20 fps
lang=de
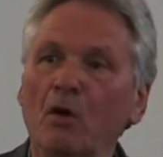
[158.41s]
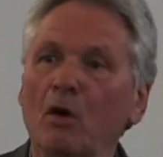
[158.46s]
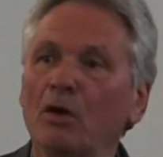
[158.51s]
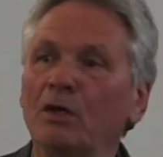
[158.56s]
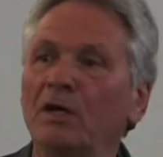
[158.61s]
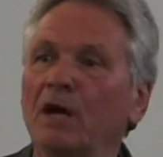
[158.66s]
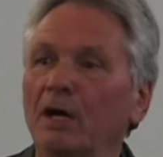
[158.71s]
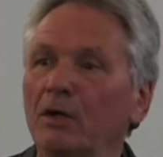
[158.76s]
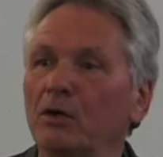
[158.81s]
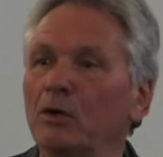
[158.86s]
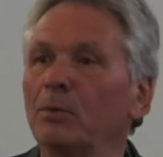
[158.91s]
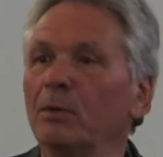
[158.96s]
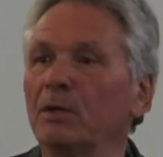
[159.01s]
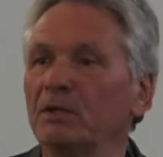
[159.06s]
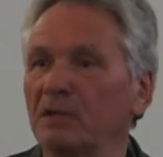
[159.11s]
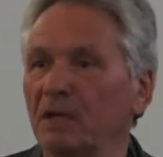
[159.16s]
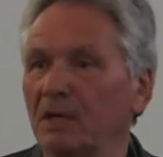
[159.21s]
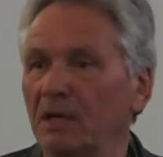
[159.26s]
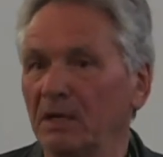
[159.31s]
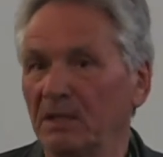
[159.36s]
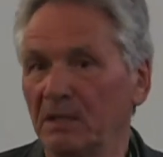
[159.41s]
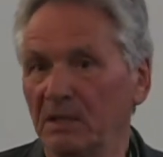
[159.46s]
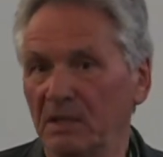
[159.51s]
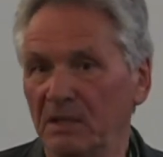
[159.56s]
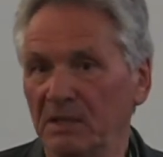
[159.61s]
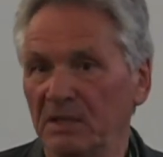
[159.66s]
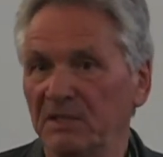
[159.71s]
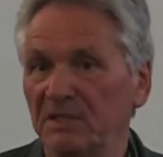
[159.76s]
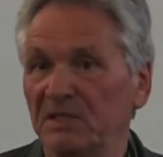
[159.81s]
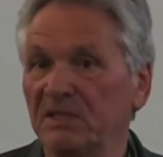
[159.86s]
Organ übertragen
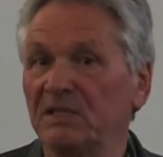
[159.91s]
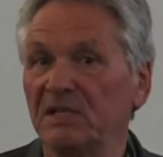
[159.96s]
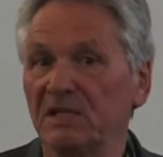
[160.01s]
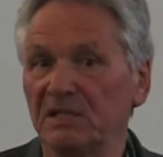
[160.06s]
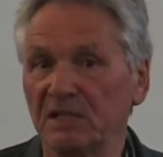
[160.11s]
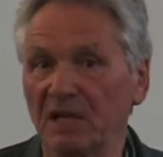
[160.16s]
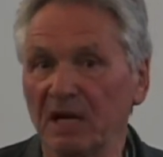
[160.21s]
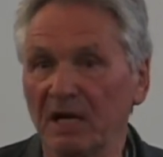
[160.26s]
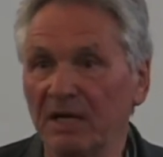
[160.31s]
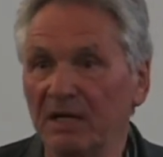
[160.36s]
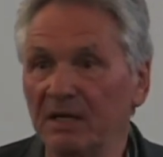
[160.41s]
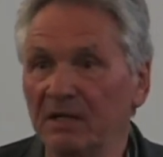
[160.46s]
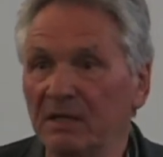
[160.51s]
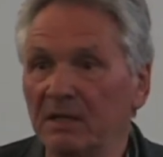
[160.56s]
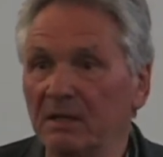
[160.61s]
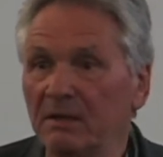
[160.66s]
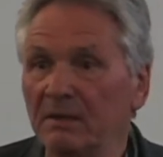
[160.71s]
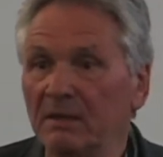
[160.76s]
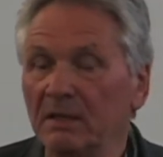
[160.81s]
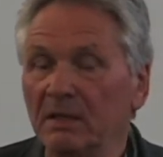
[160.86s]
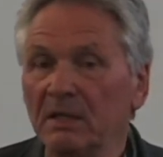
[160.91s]
hat. Das ist das eine.